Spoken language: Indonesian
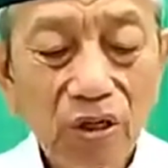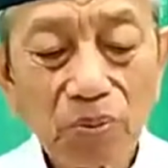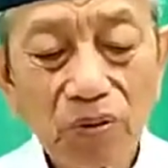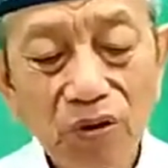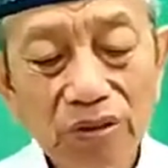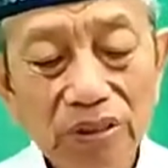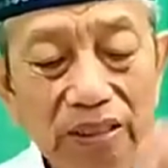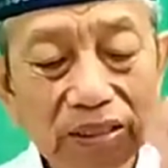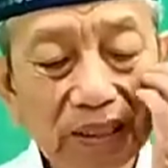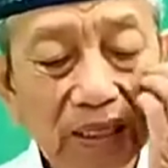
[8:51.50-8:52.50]
napa
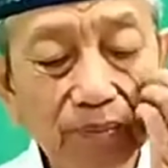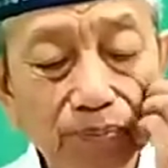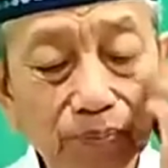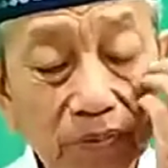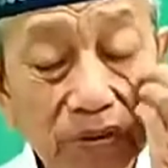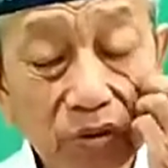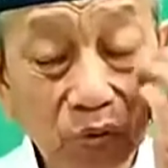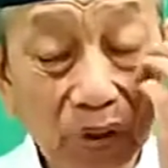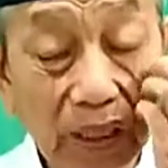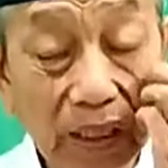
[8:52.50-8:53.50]
wonten tiang
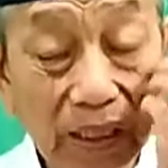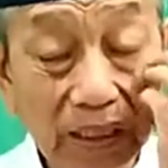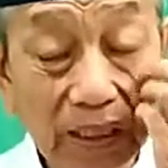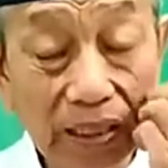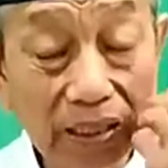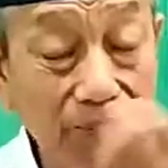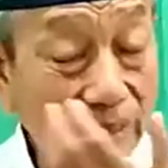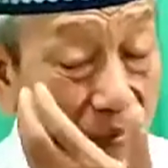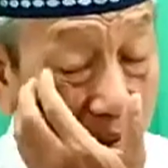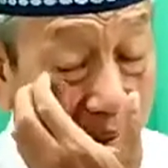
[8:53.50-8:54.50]
setunggal nggak ada
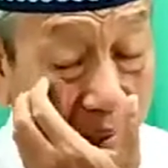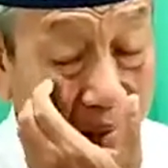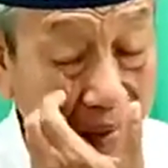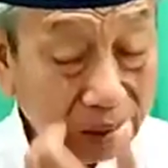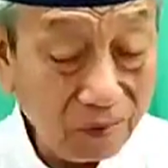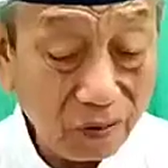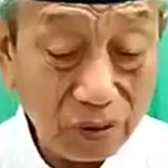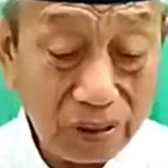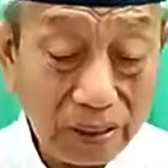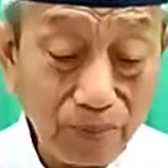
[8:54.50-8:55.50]
kemaluan kali nggih
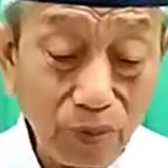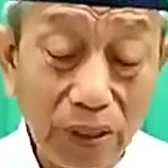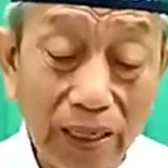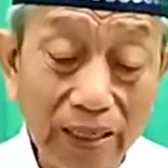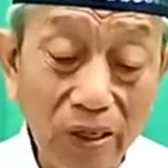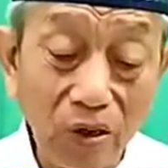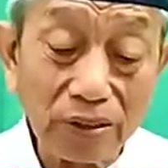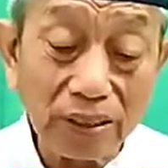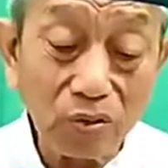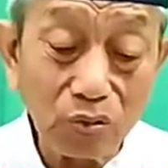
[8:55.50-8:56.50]
wonten mulane
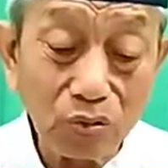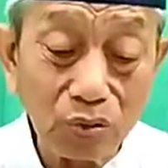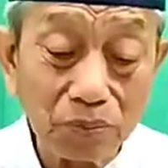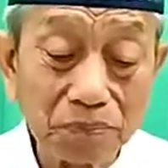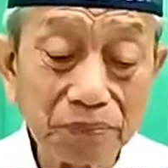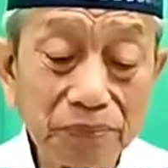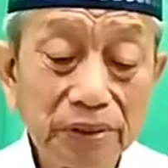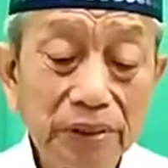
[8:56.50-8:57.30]
wonten hukum